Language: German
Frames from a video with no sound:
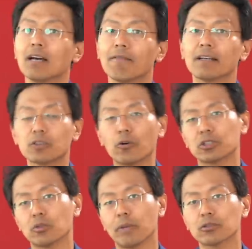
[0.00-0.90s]
was gehört
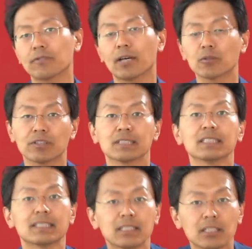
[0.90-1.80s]
zur Meinungsfreiheit und was nicht,
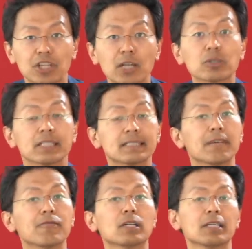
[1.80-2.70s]
denn die Entscheidung ist ja
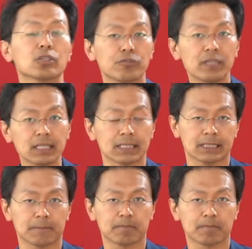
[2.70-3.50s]
wirklich schwierig.